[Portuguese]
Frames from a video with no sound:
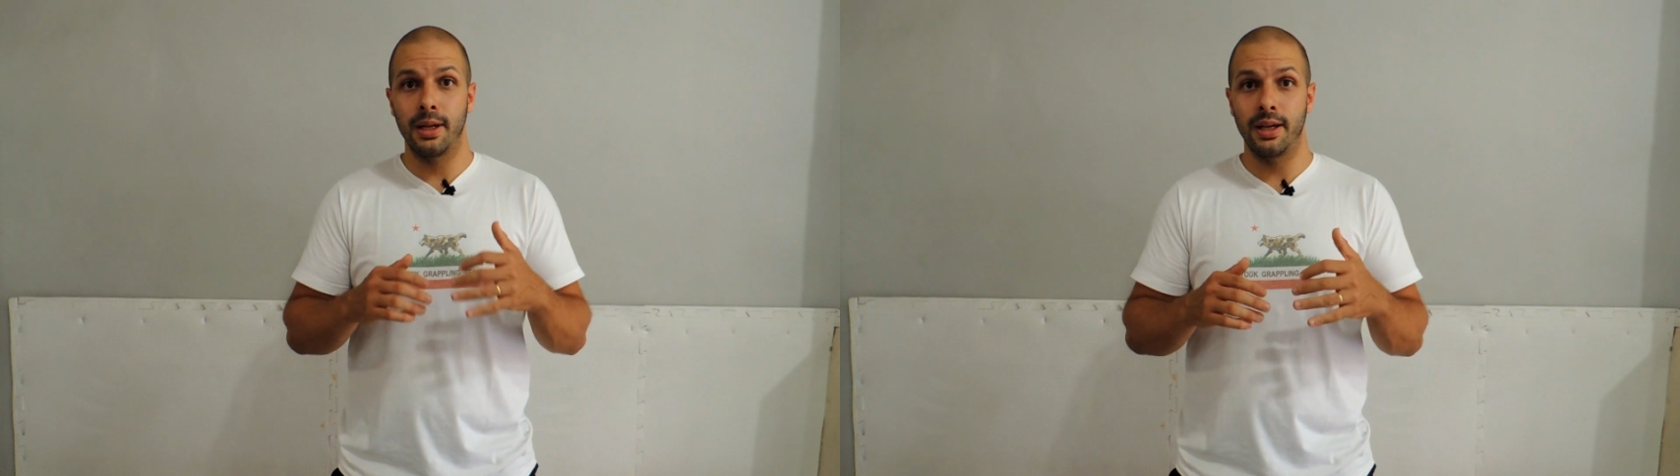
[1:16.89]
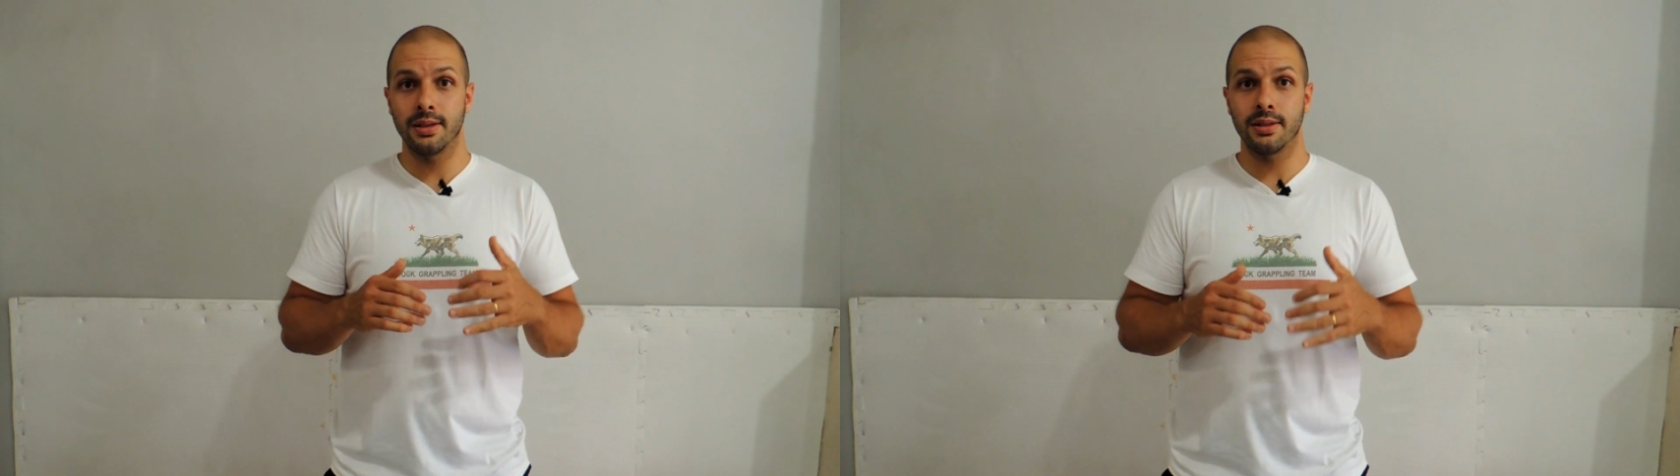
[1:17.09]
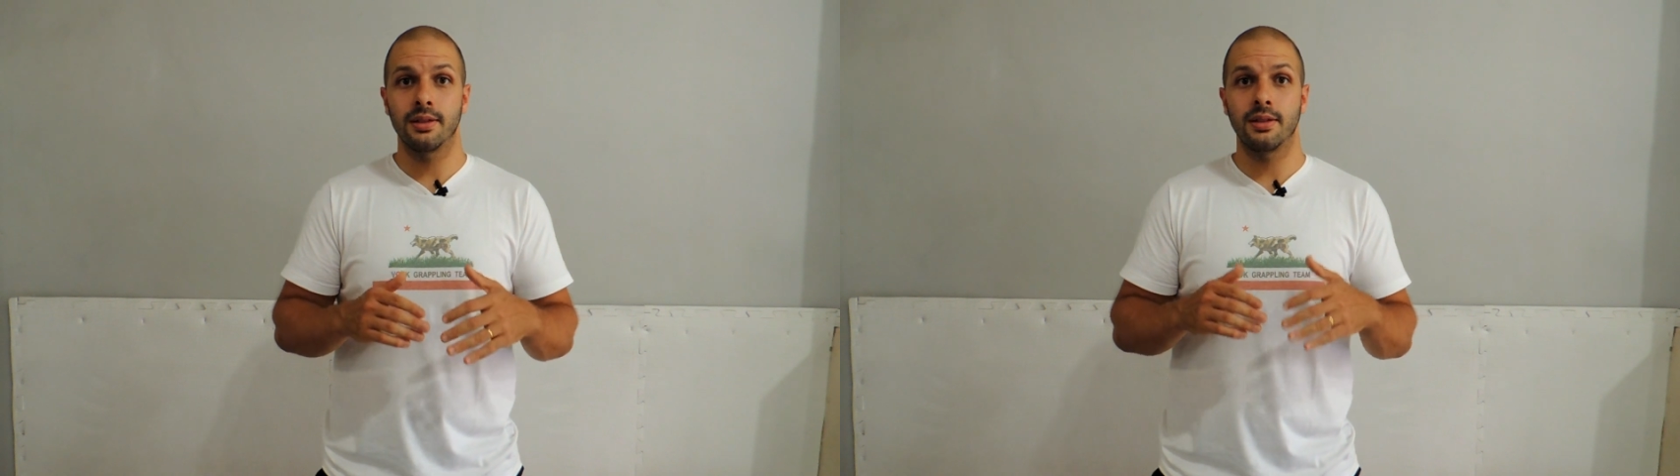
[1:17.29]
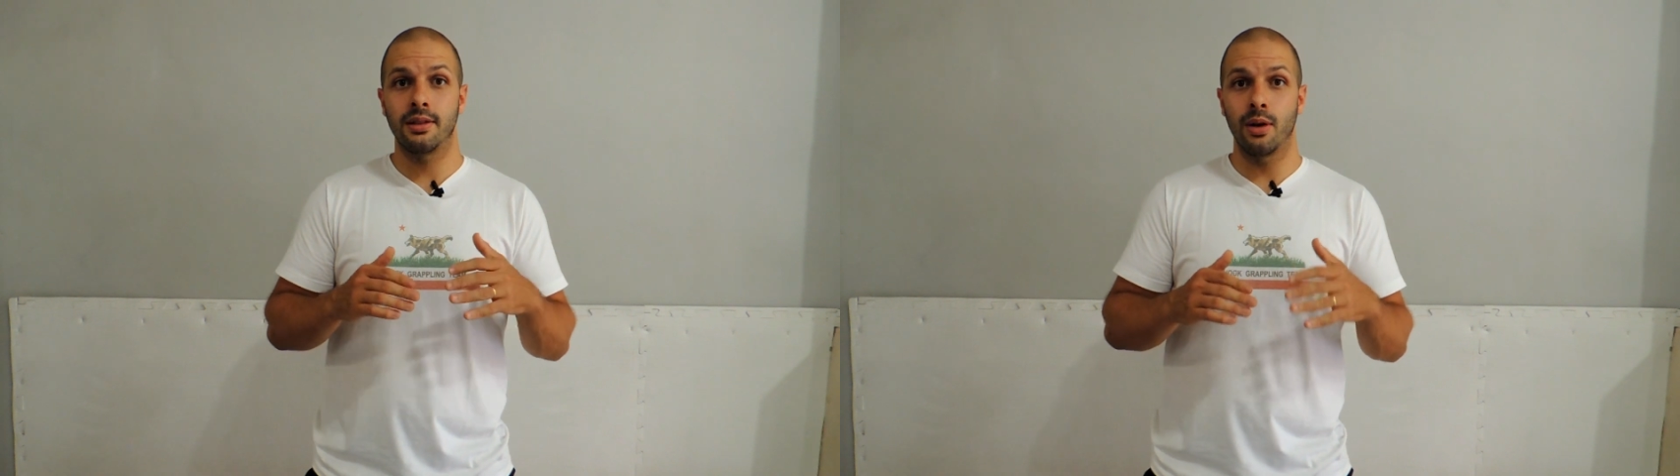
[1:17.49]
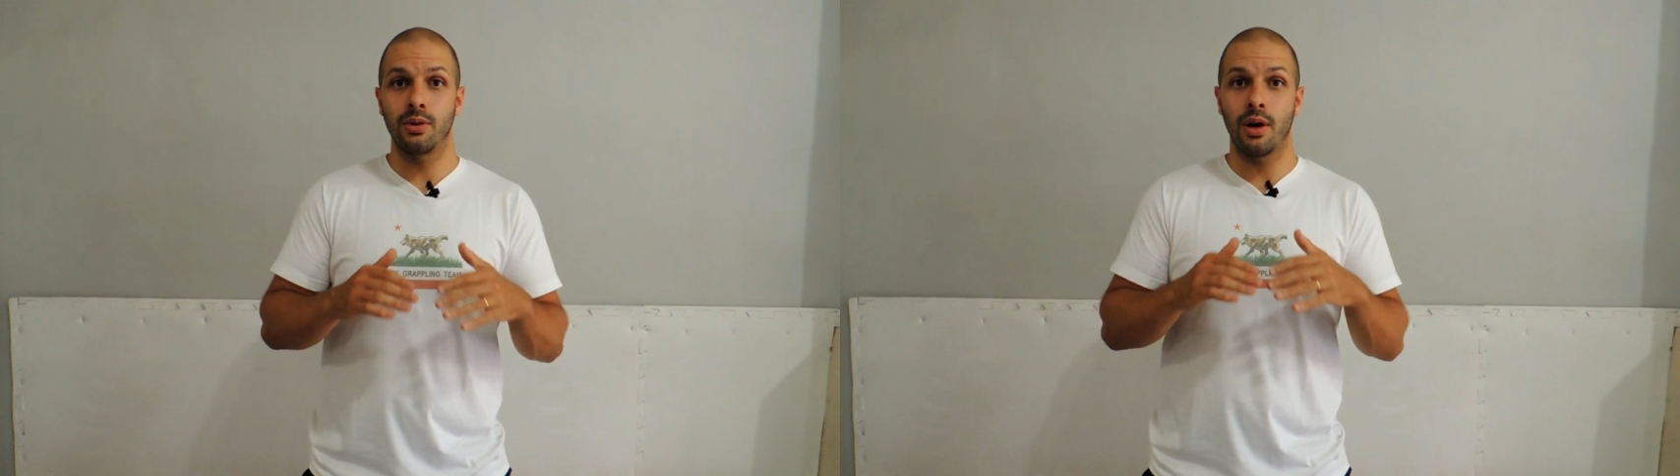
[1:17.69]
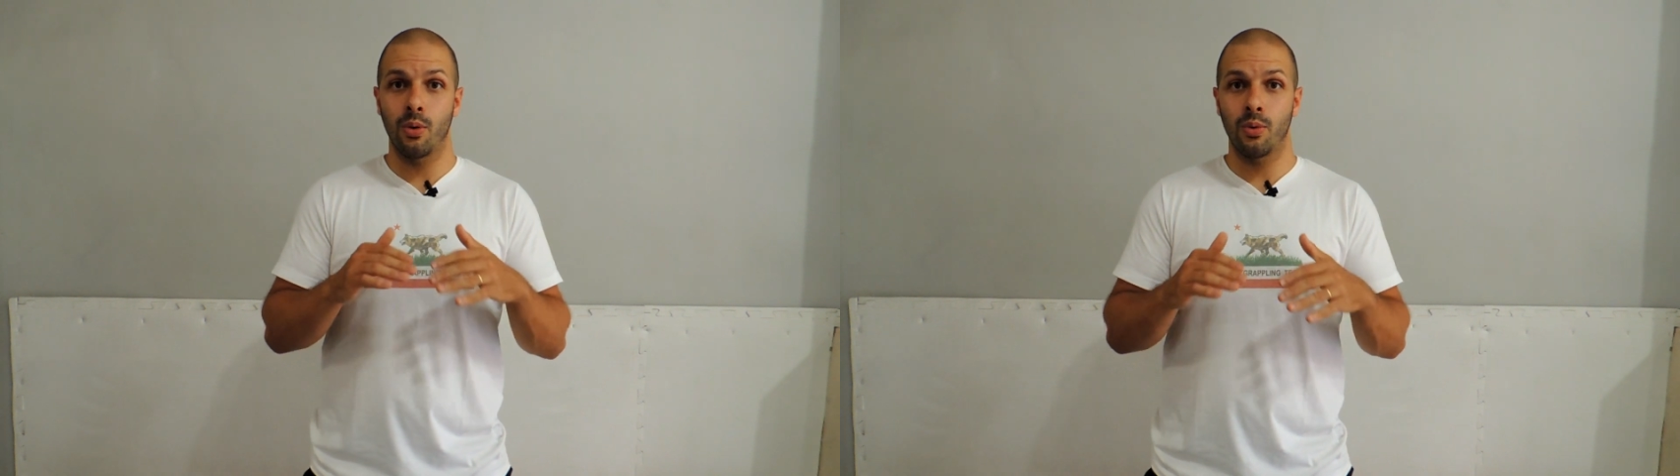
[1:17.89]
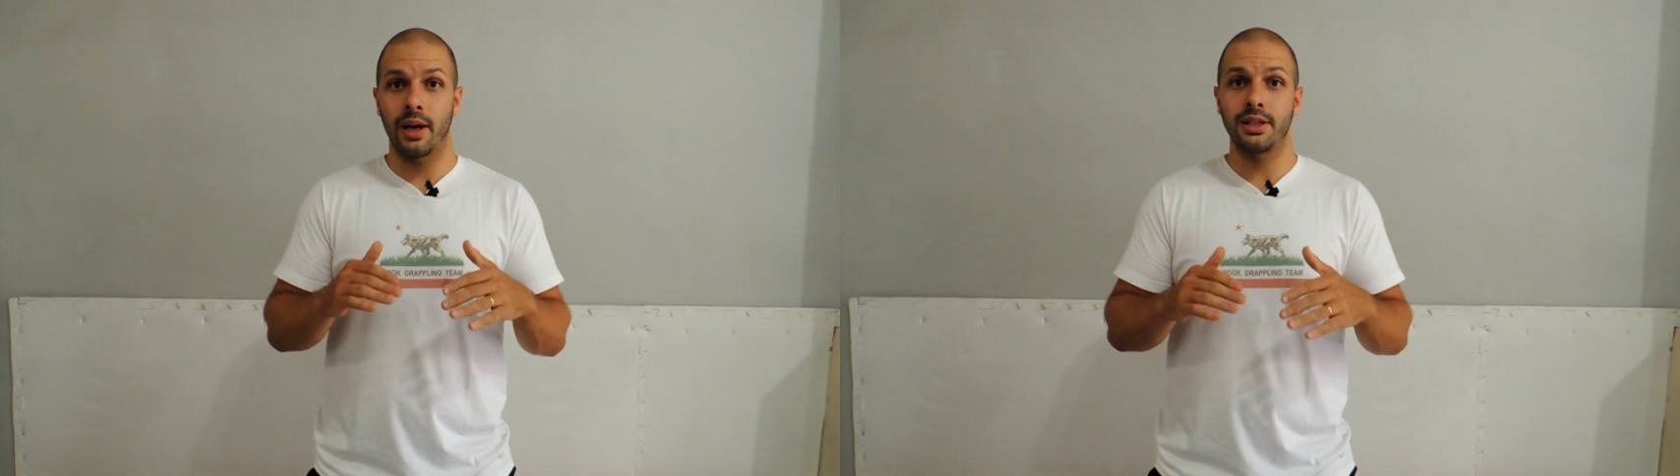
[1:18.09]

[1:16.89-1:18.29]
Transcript: Beleza? Então não,